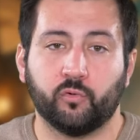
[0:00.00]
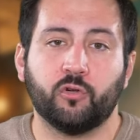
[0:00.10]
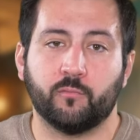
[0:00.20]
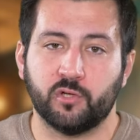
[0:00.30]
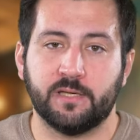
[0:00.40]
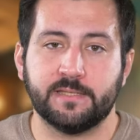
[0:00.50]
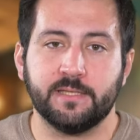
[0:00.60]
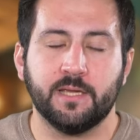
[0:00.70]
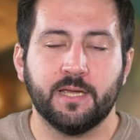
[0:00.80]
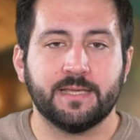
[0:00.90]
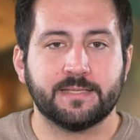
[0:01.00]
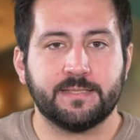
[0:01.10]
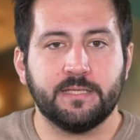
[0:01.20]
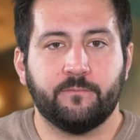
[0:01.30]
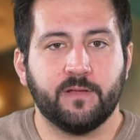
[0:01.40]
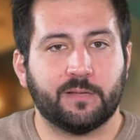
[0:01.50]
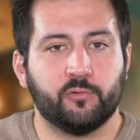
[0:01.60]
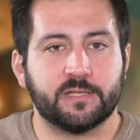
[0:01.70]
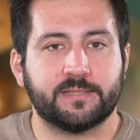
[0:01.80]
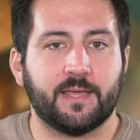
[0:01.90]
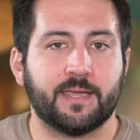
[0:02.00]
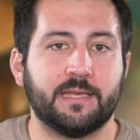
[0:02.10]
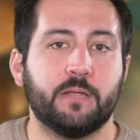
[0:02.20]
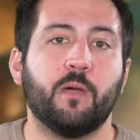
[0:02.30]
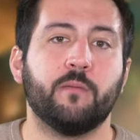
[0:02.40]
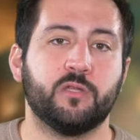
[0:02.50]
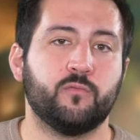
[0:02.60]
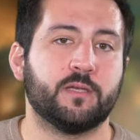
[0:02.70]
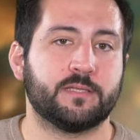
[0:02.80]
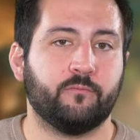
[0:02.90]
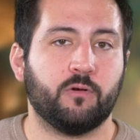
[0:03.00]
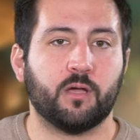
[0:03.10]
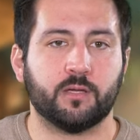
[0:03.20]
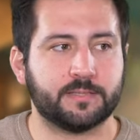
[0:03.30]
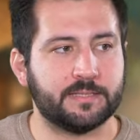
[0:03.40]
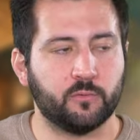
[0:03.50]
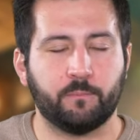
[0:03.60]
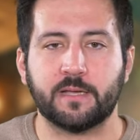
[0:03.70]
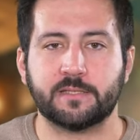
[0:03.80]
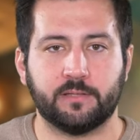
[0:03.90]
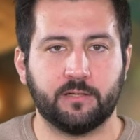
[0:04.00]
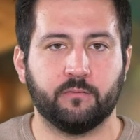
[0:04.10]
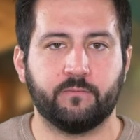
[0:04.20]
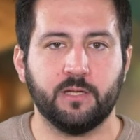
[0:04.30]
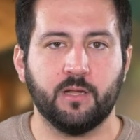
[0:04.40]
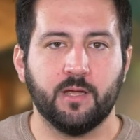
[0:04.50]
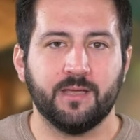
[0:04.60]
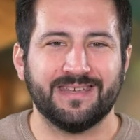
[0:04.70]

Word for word: que, comme je le disais, s'il vient d'un monastère et qu'il n'est pas habitué à savoir ce qui se passe dans les grandes villes,